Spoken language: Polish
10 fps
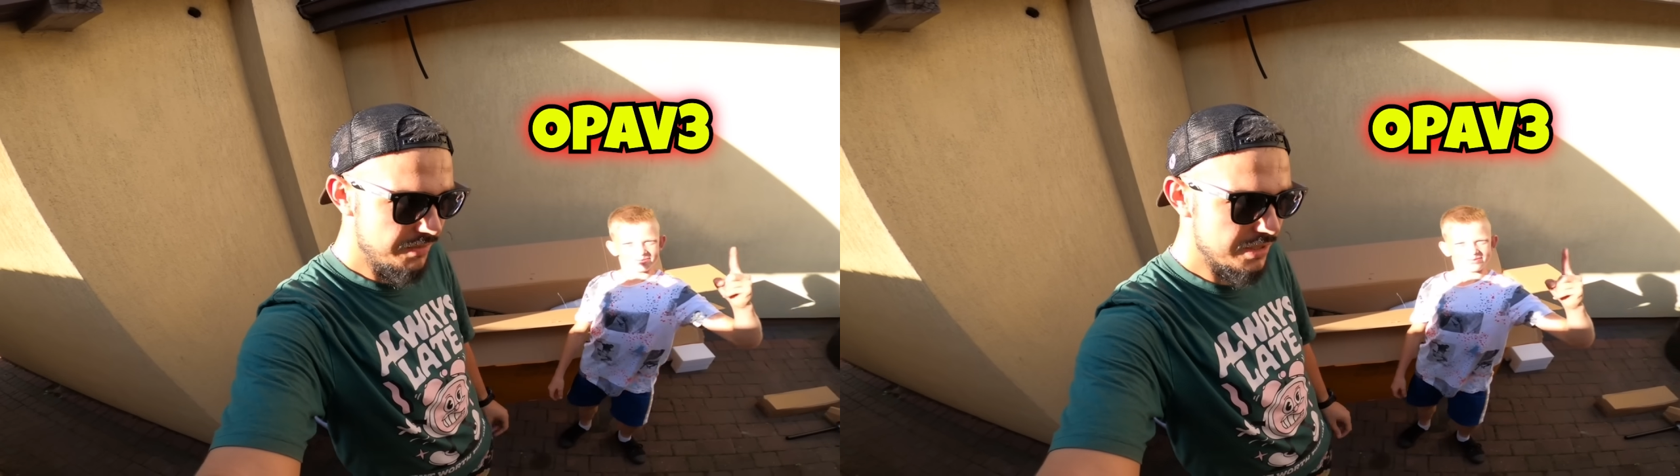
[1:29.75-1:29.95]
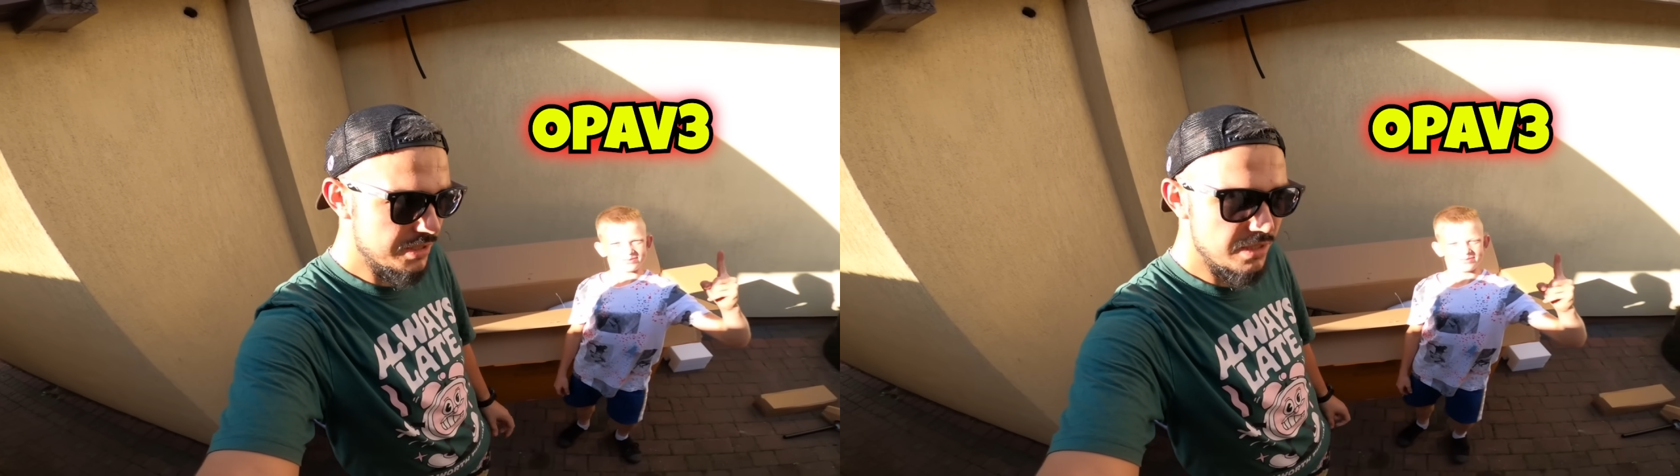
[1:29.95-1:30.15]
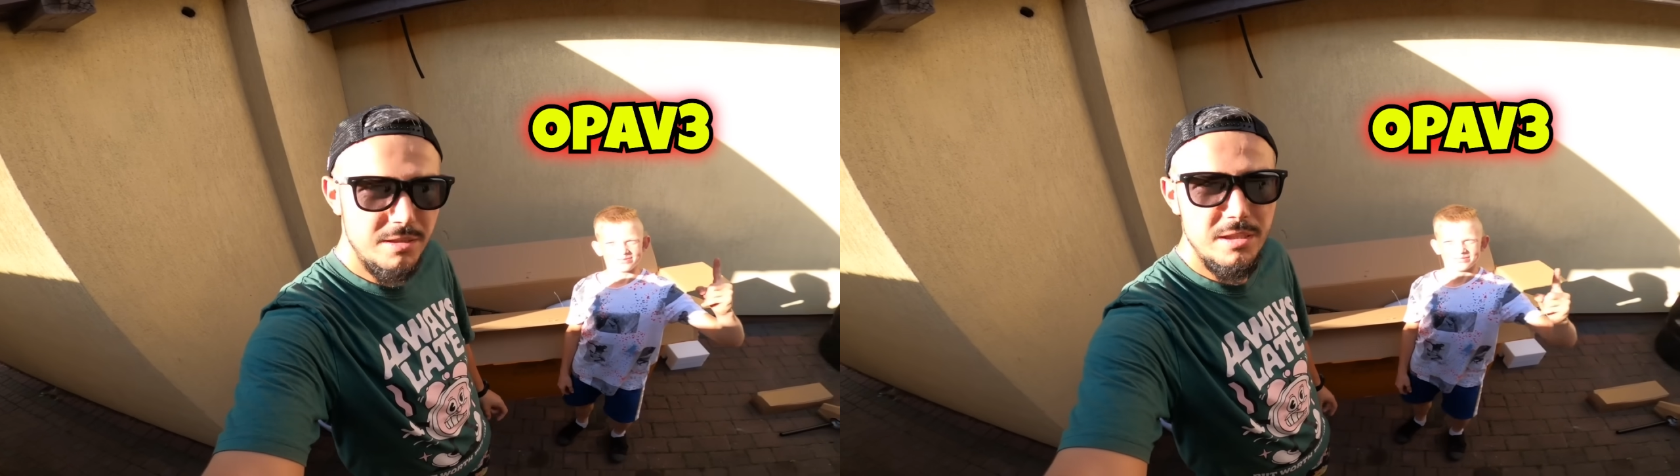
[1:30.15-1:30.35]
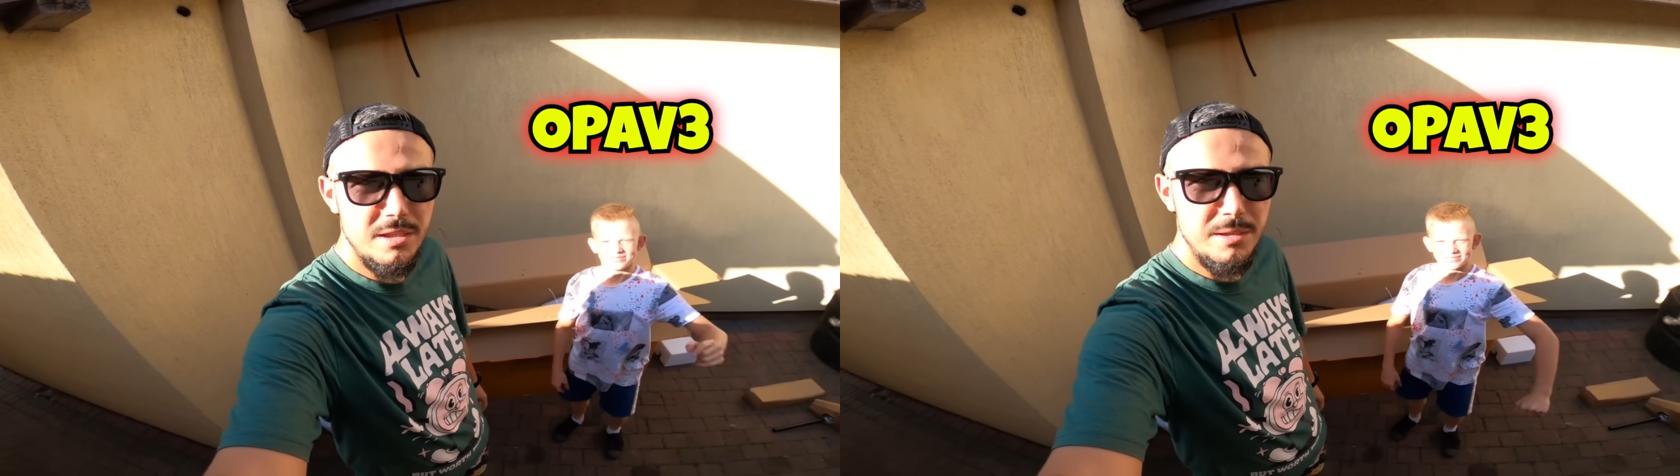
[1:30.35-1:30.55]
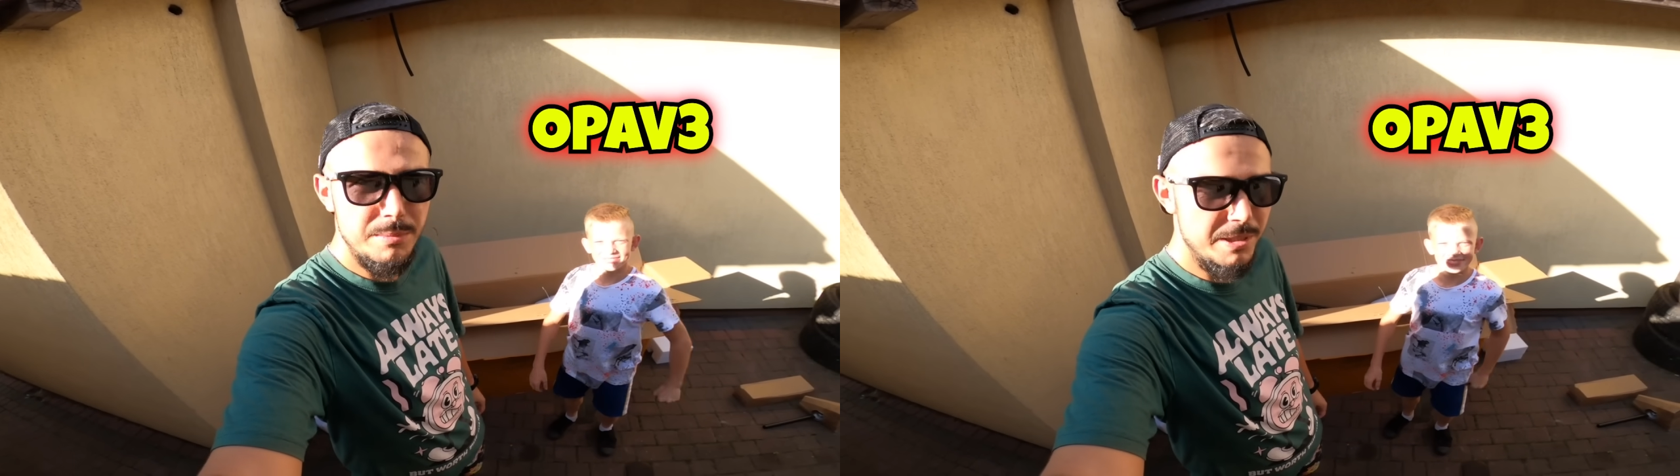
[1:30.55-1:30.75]
więc
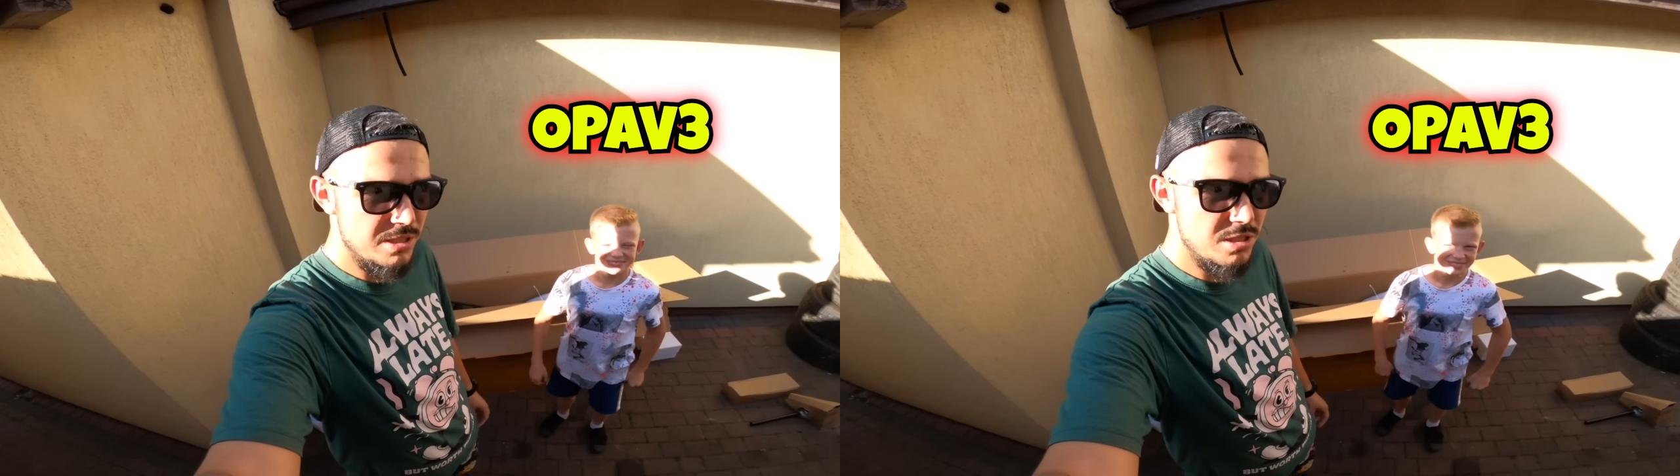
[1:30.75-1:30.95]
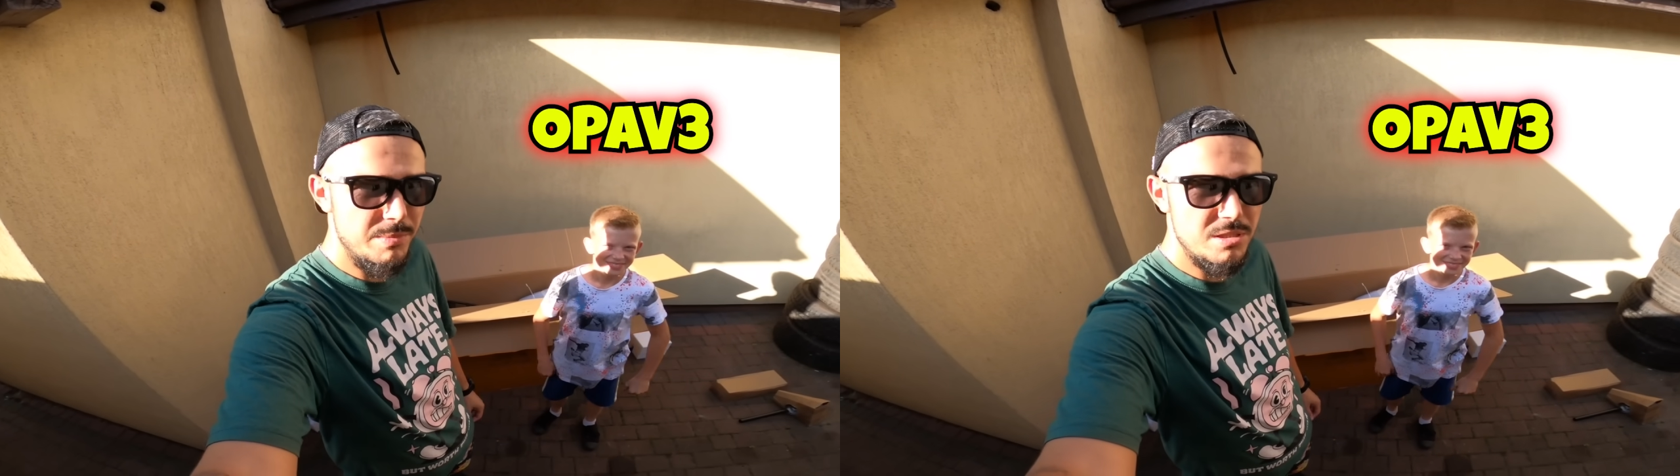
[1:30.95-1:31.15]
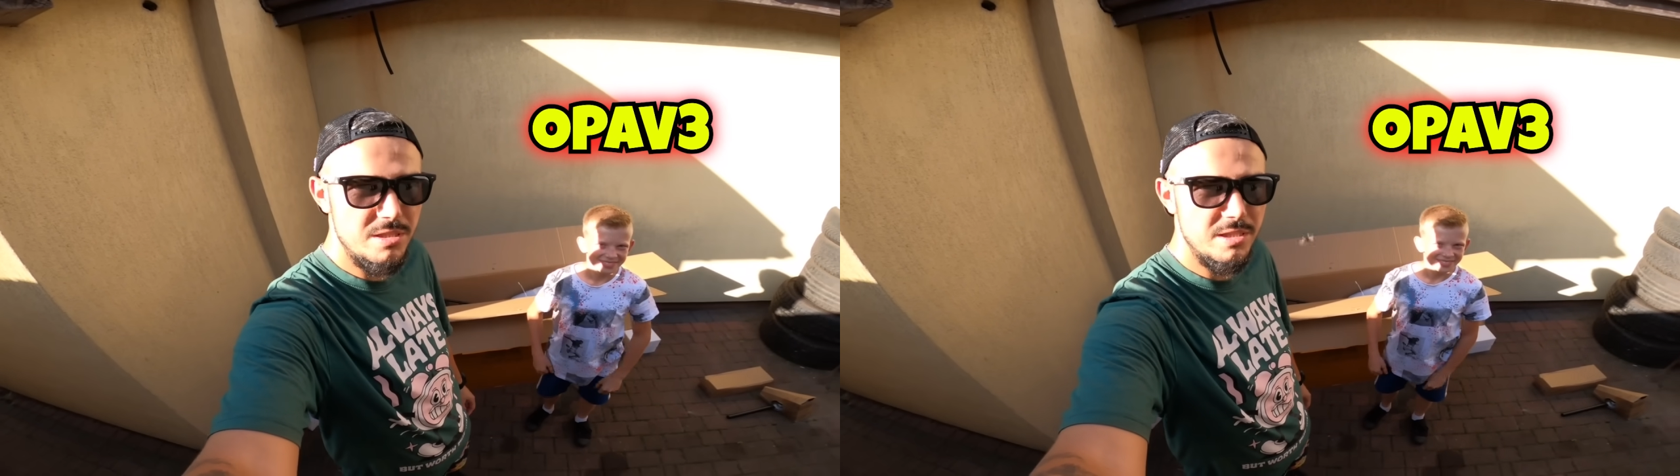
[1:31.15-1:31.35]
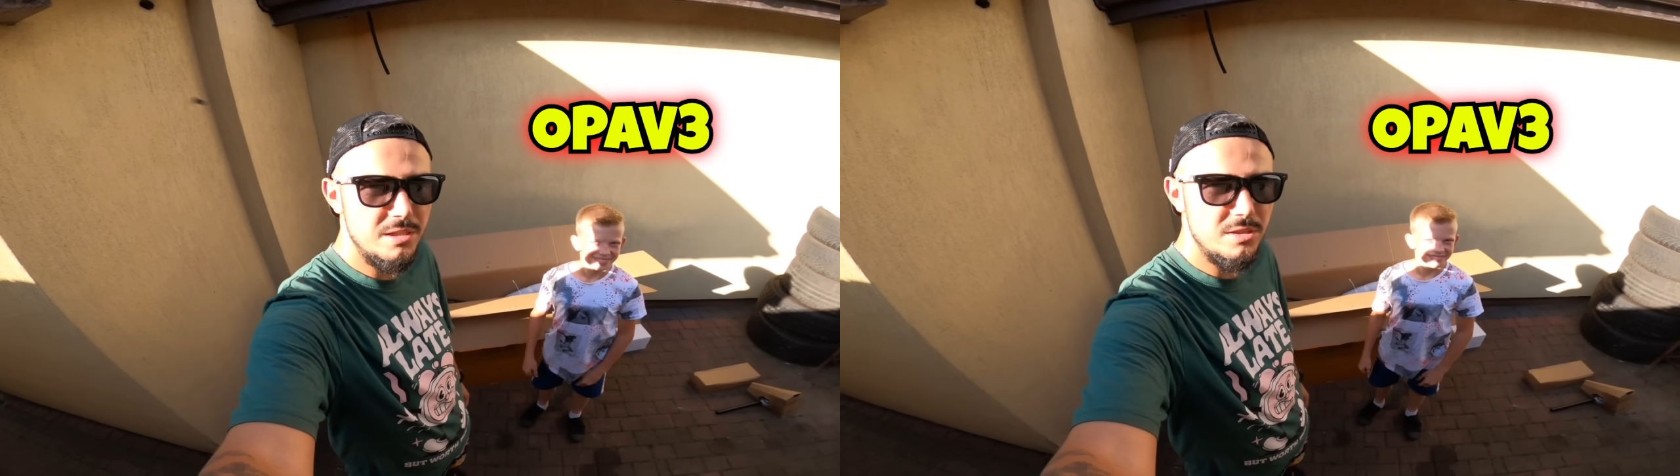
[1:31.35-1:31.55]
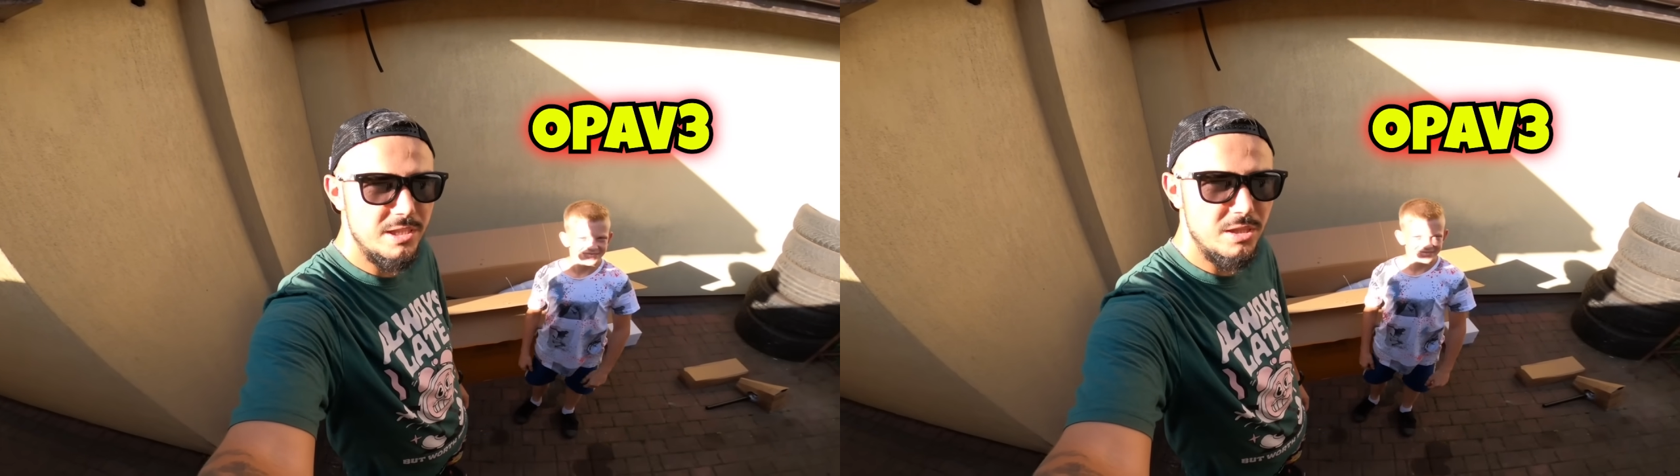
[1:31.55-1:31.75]
yy, będziecie mieć link do